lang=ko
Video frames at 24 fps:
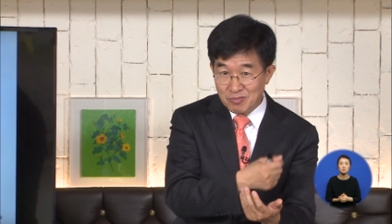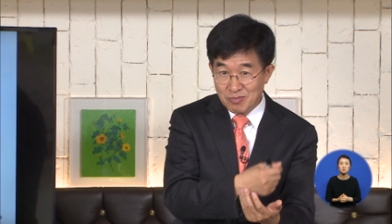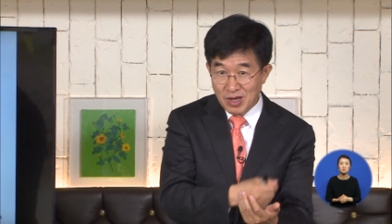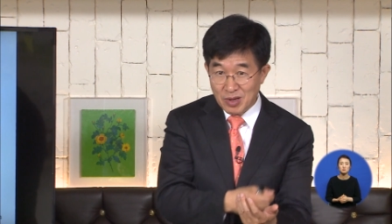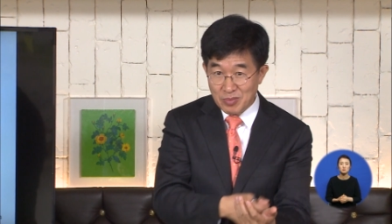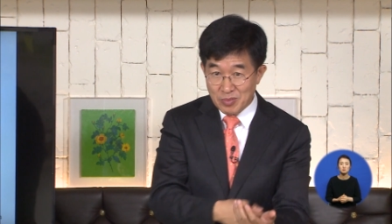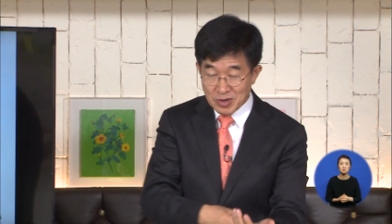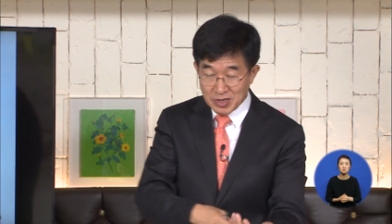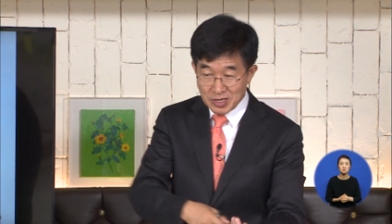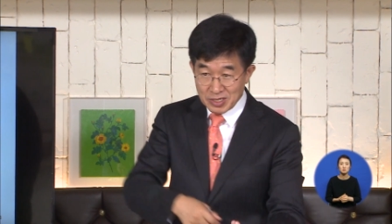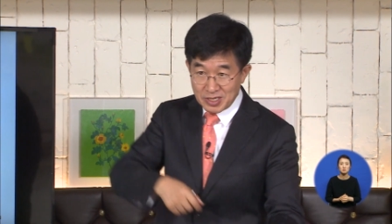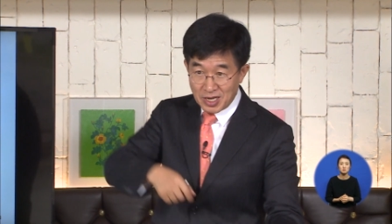
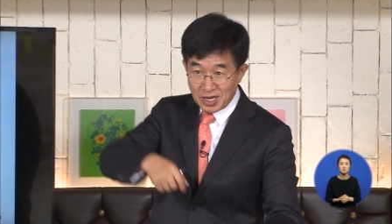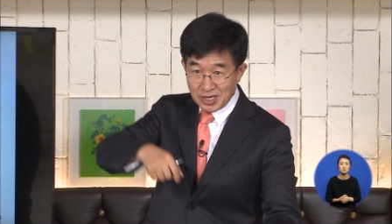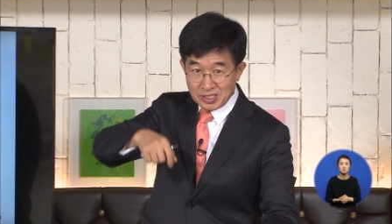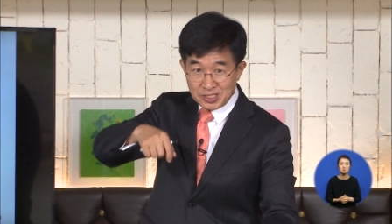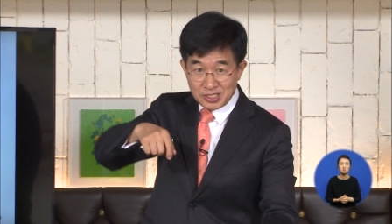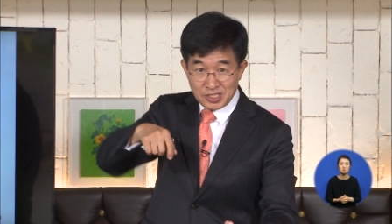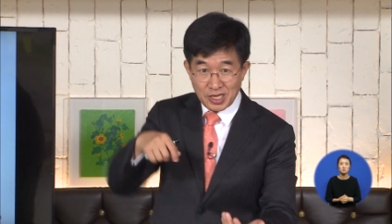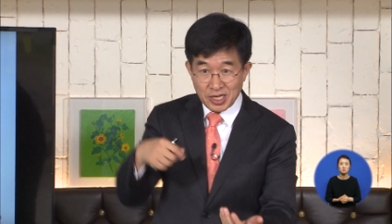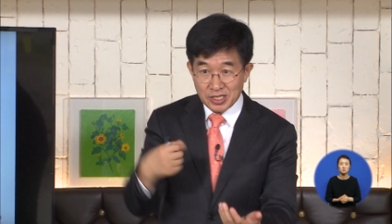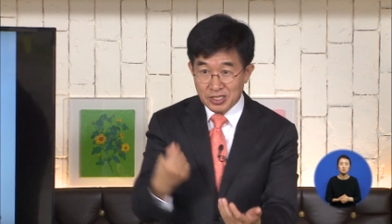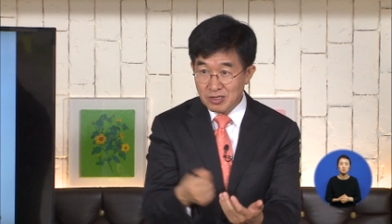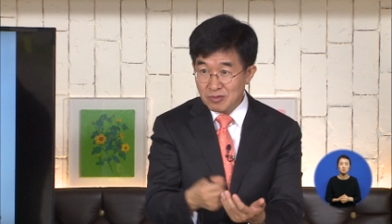방법, 그냥
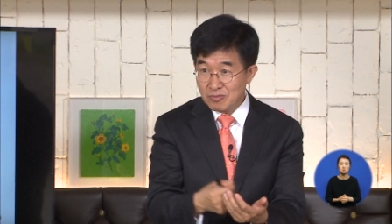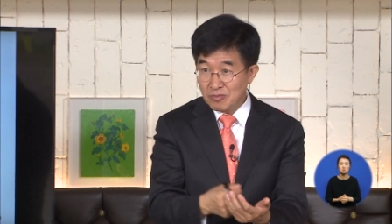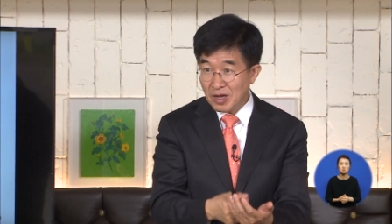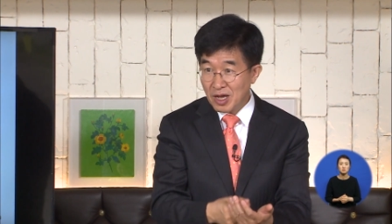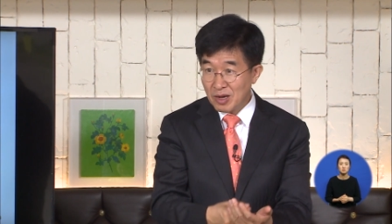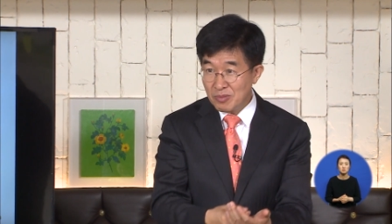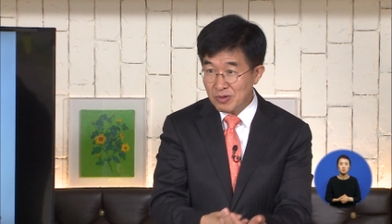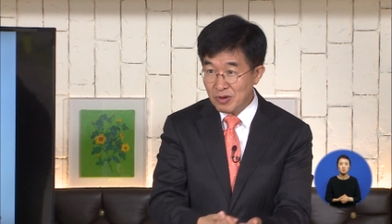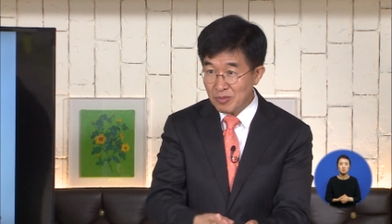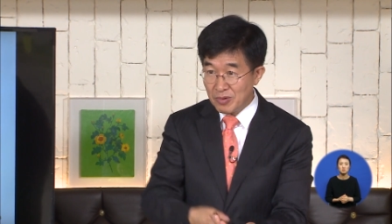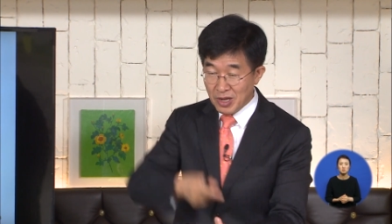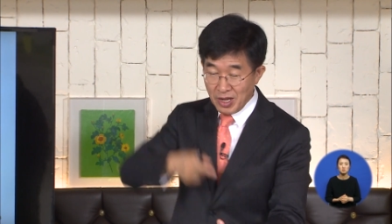째는
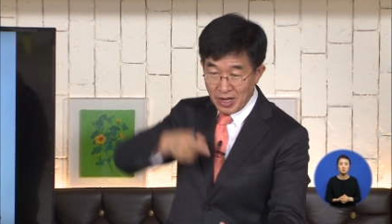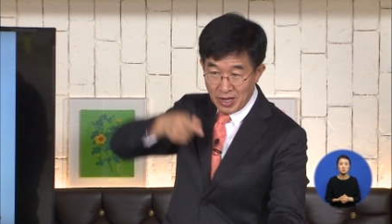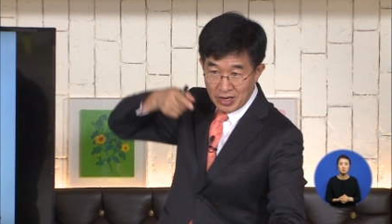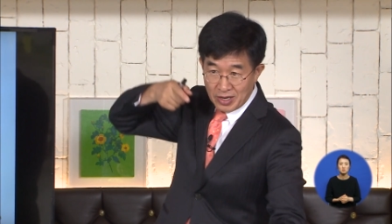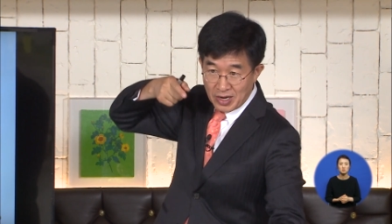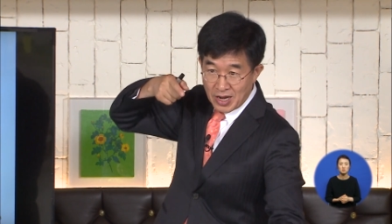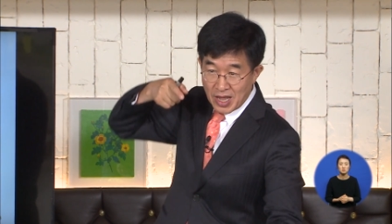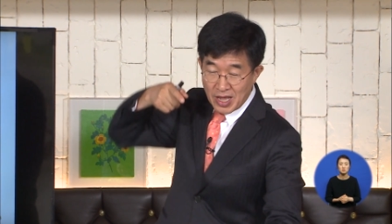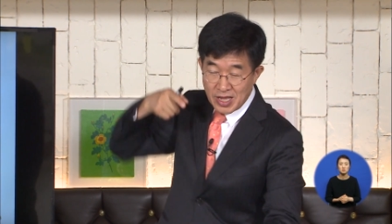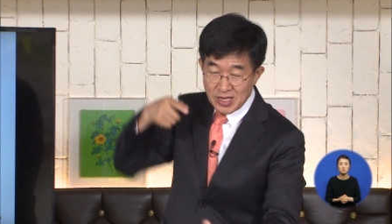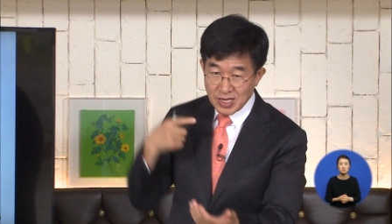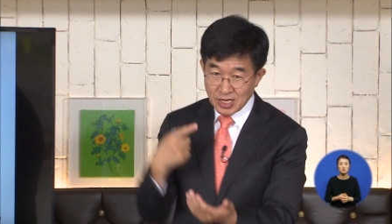방법,
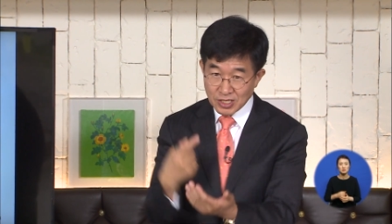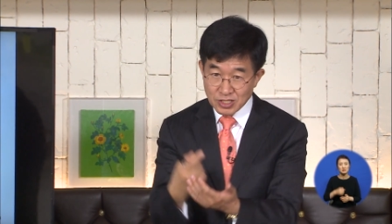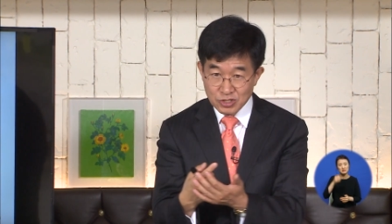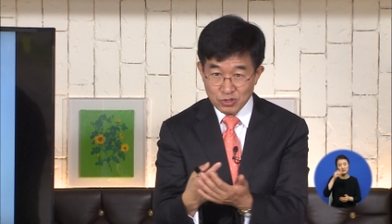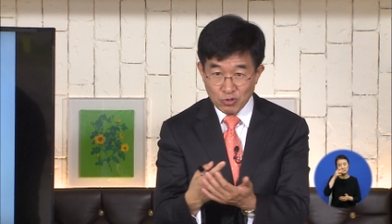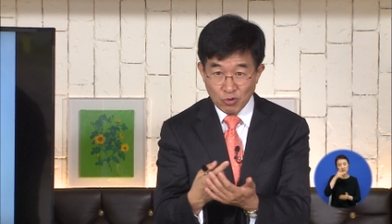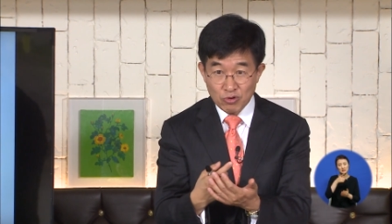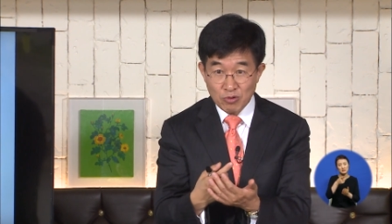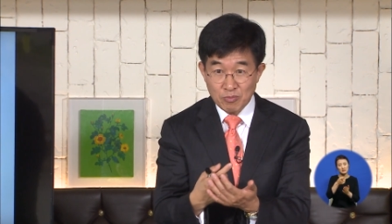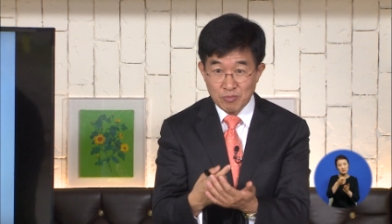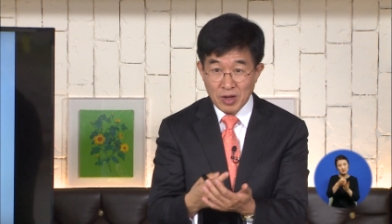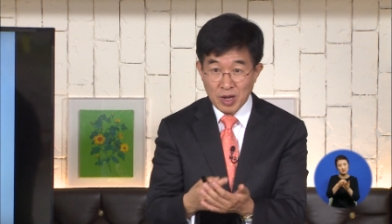레이저
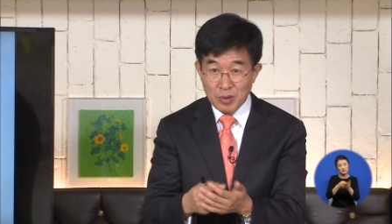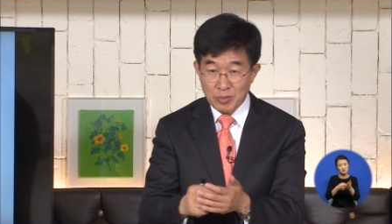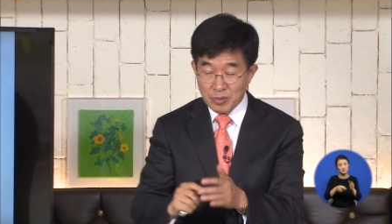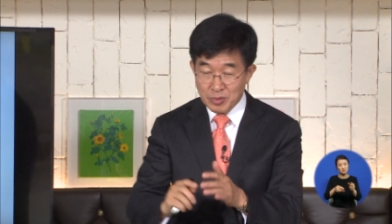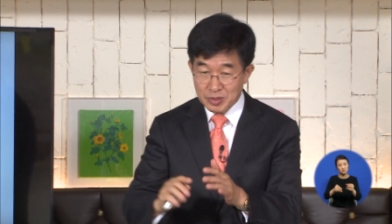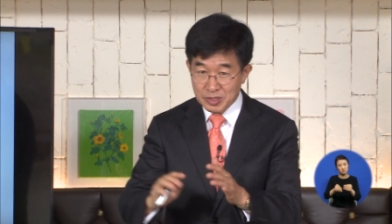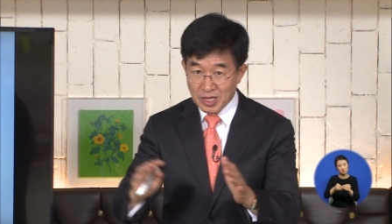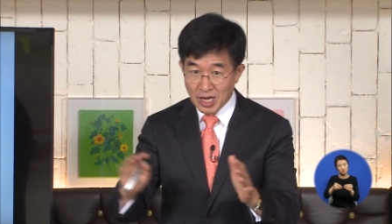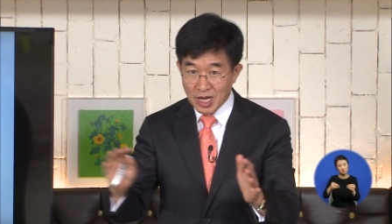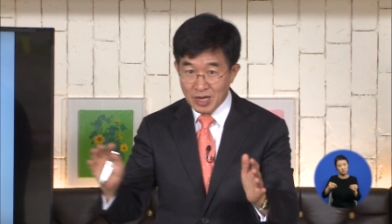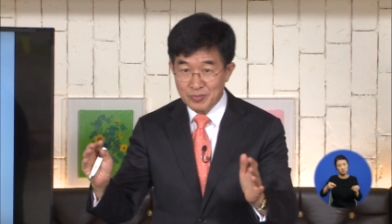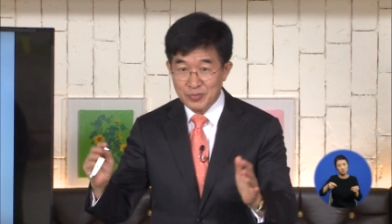쏘는 방법을
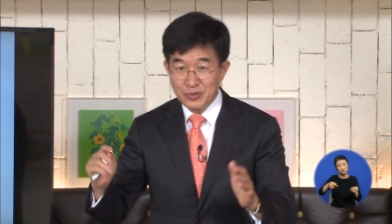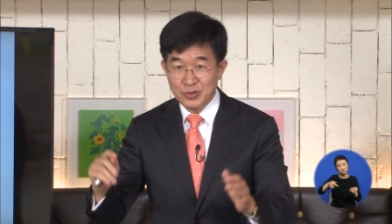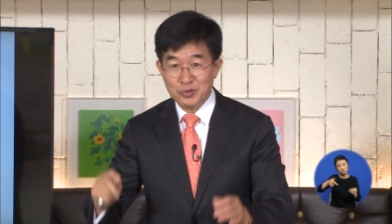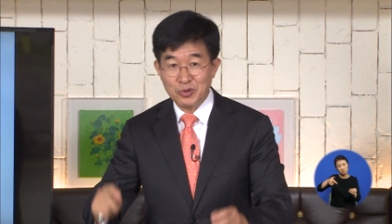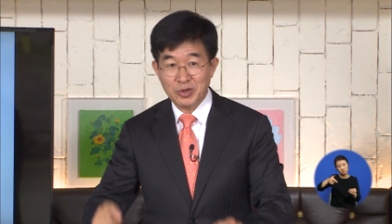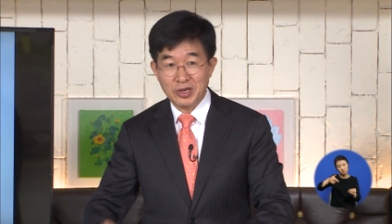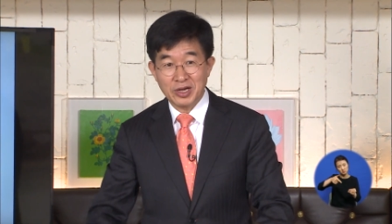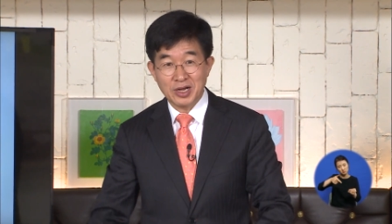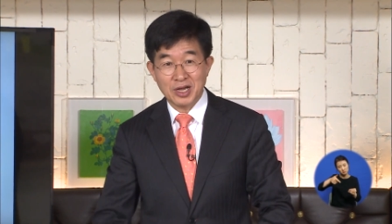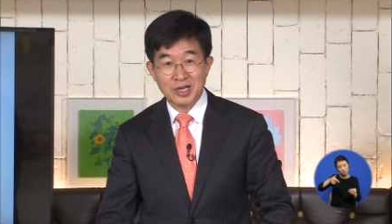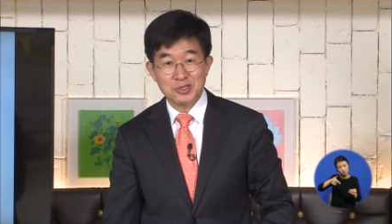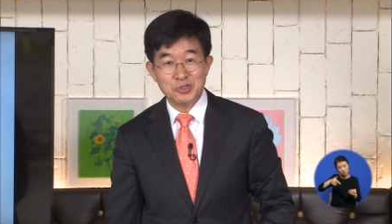다
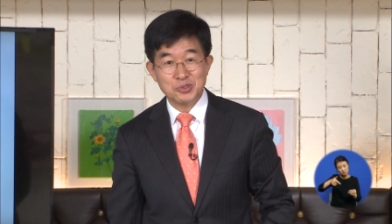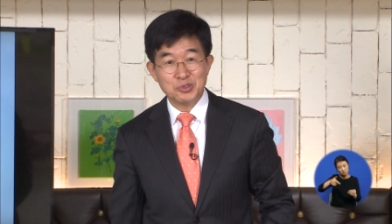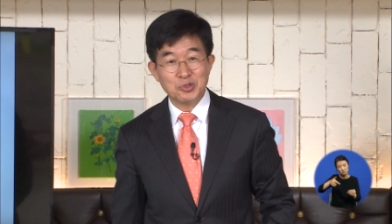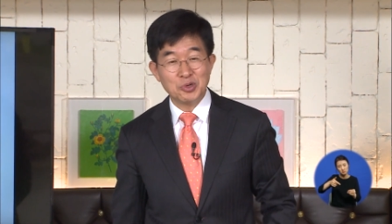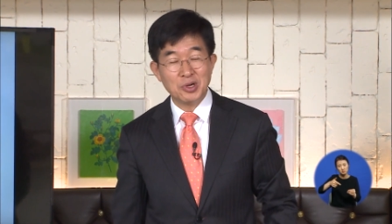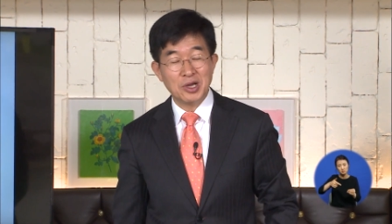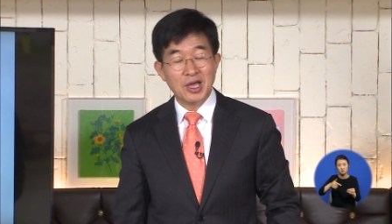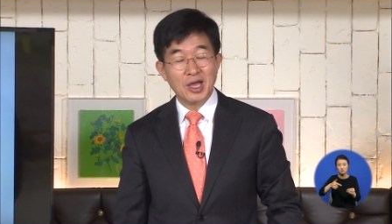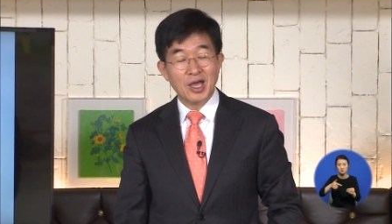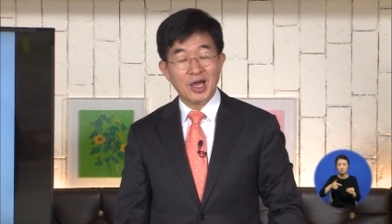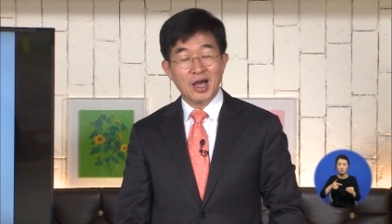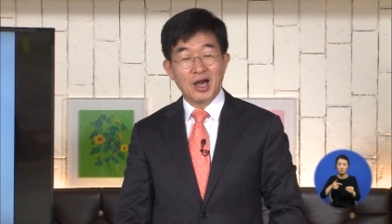비교해가지고
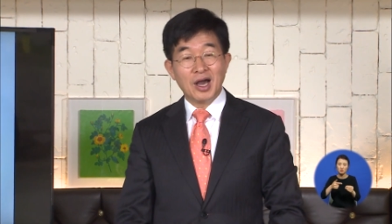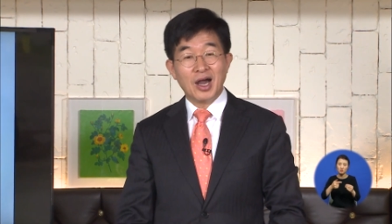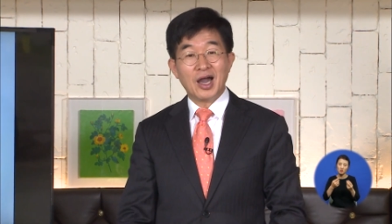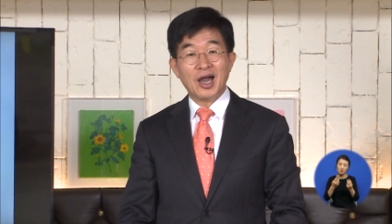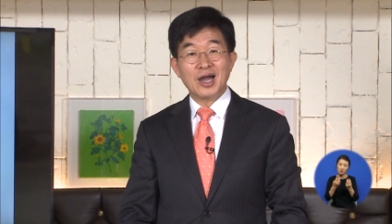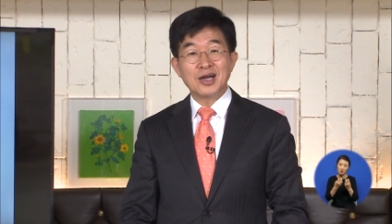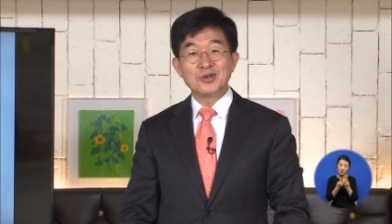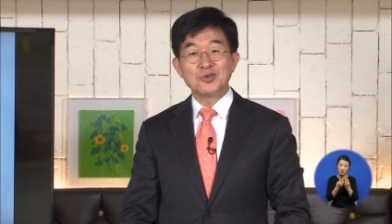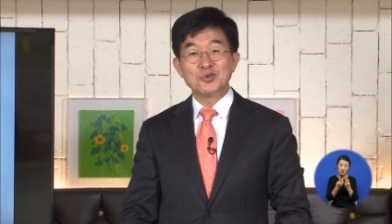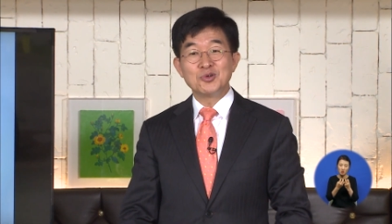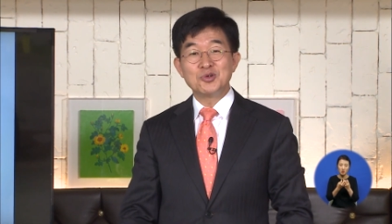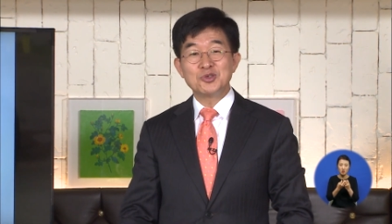
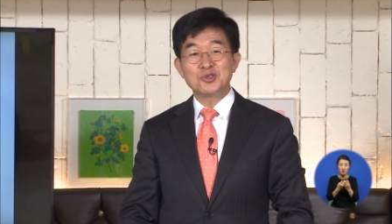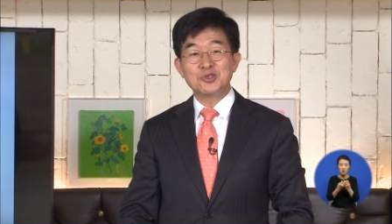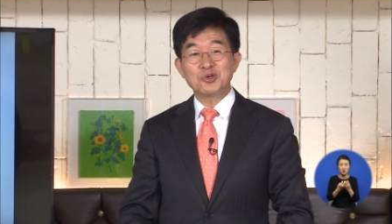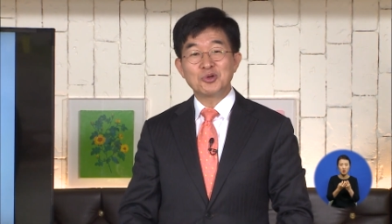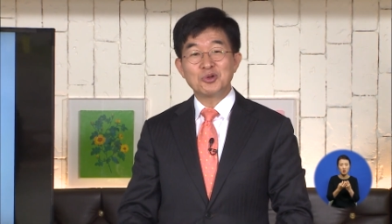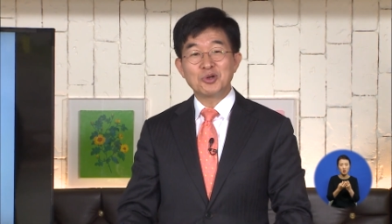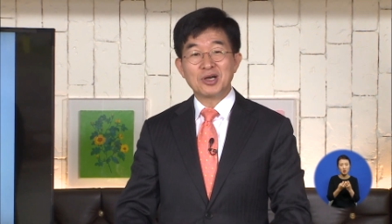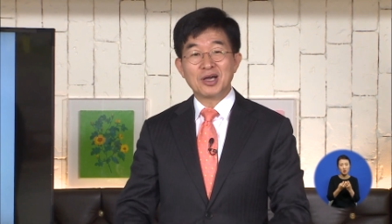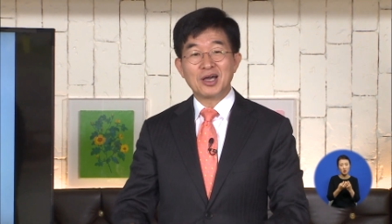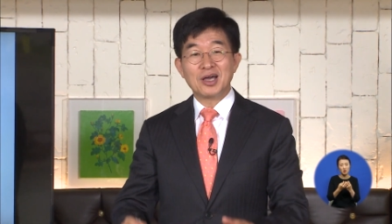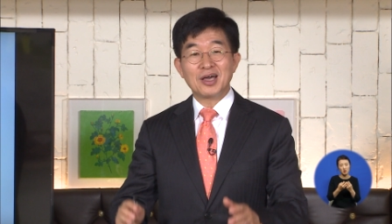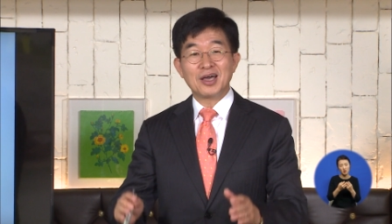확률적으로